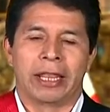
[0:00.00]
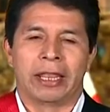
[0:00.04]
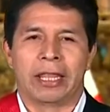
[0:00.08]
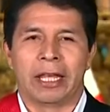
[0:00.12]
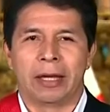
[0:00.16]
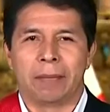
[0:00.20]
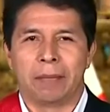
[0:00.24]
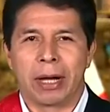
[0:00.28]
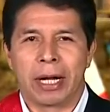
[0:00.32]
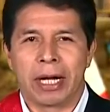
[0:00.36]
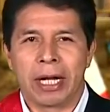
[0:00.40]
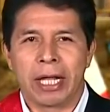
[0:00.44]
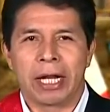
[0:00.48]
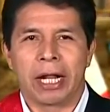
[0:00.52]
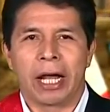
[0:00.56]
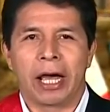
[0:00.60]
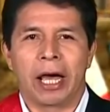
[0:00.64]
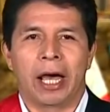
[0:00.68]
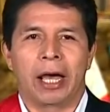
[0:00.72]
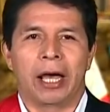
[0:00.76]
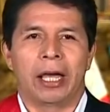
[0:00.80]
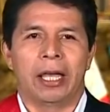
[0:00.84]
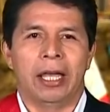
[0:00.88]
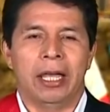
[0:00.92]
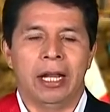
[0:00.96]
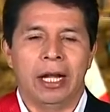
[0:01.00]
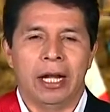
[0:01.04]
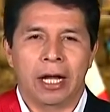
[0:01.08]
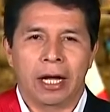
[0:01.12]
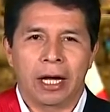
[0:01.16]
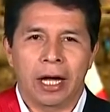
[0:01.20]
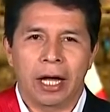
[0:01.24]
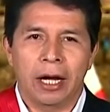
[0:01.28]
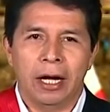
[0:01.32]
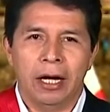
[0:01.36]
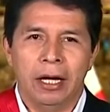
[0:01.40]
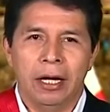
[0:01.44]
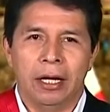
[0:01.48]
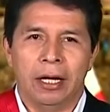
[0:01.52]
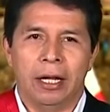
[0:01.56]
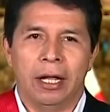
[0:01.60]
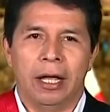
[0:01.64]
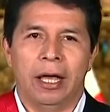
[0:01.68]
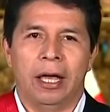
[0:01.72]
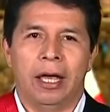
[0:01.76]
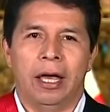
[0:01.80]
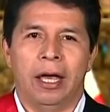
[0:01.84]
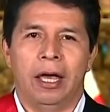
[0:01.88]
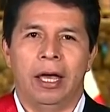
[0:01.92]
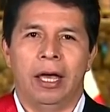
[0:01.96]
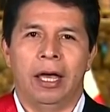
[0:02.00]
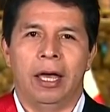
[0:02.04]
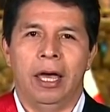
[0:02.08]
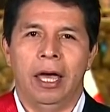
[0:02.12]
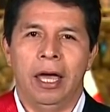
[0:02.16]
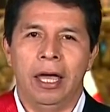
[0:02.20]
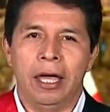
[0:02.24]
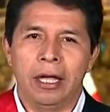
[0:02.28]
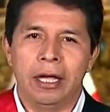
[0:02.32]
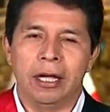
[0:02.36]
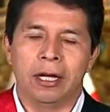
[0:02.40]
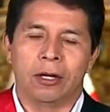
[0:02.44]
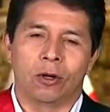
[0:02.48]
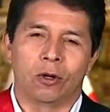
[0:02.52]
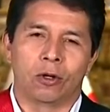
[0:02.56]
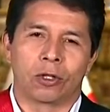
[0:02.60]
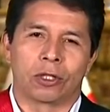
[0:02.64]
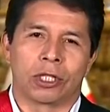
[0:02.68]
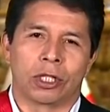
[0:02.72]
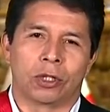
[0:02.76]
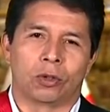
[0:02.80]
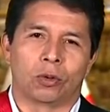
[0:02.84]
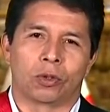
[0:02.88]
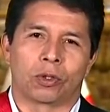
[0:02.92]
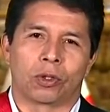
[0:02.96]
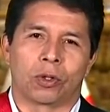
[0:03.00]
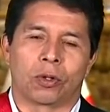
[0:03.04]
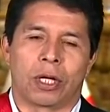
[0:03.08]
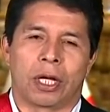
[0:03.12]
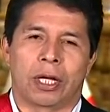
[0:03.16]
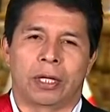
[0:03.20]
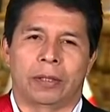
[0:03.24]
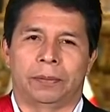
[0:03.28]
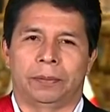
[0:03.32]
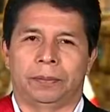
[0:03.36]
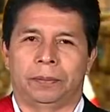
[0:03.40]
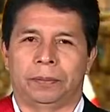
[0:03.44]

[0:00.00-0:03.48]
de manera ilegal e inconstitucional.